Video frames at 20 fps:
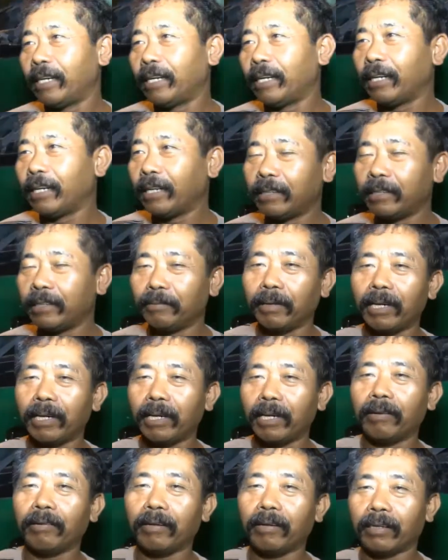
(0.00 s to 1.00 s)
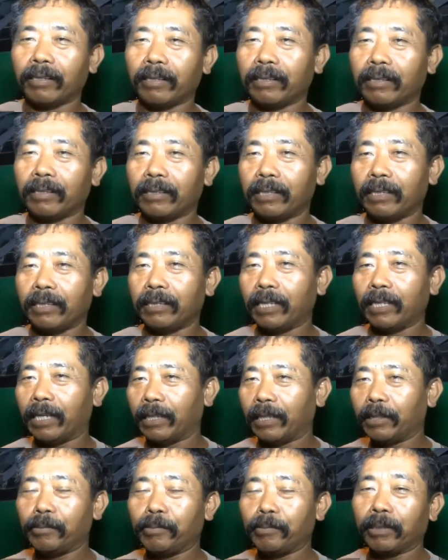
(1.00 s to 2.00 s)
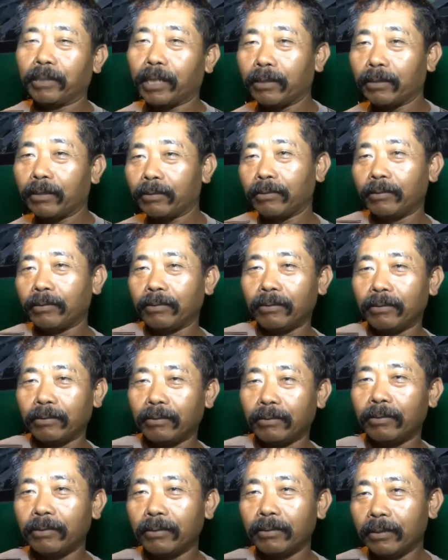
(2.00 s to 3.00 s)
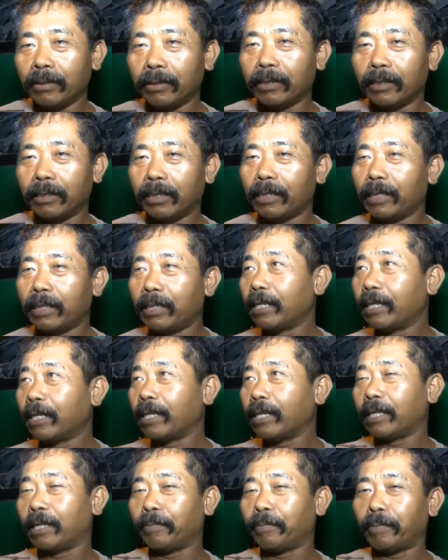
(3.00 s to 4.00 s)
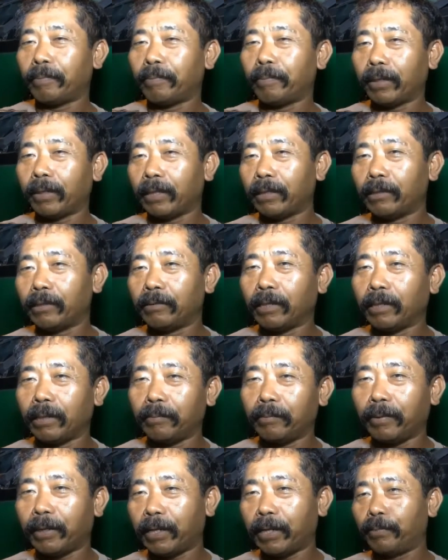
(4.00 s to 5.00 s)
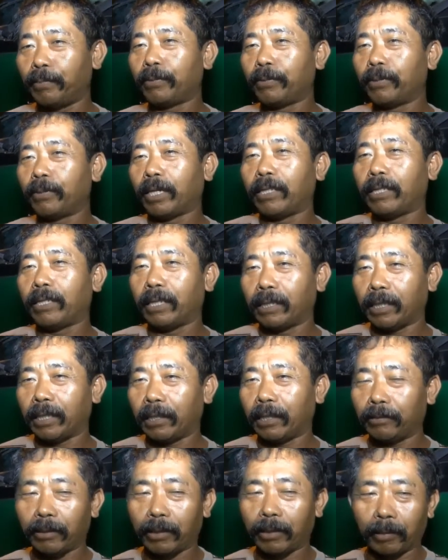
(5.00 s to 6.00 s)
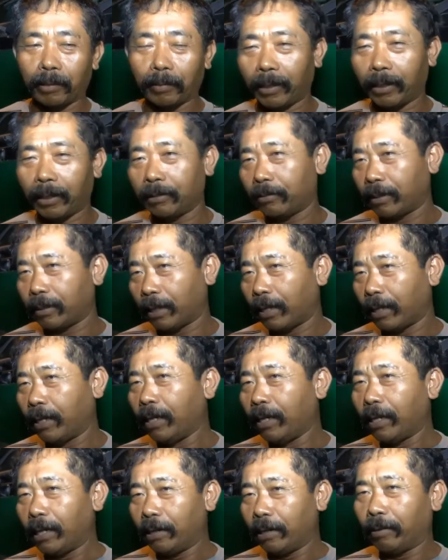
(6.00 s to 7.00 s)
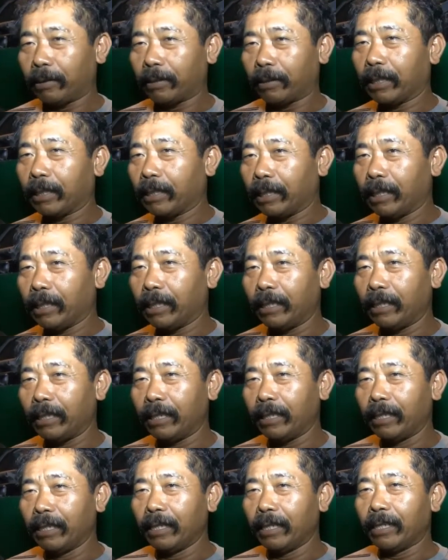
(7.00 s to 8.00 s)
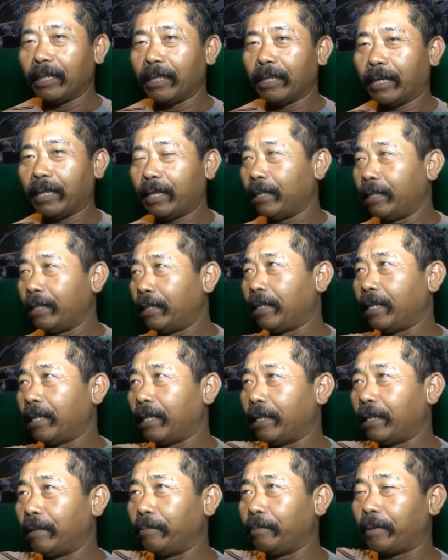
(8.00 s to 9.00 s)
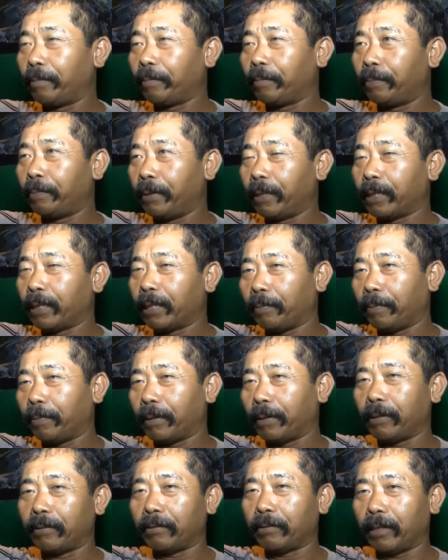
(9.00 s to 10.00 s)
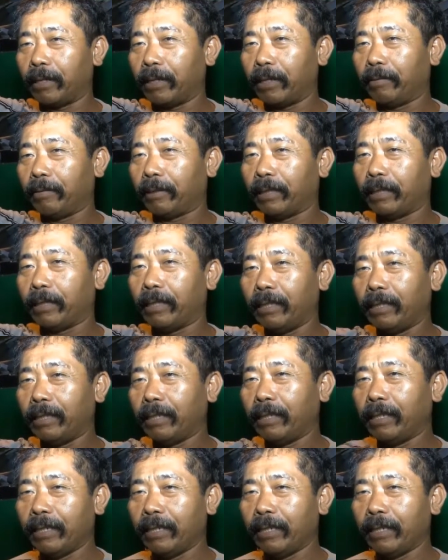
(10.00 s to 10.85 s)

jalan lain di mana orang di sini jalannya cuma satu. Jadi ini kan ada perempatan di situ kan perebutan yang dari Surabaya juga lewat sini, dari dari Brebes apa itu juga lewat sini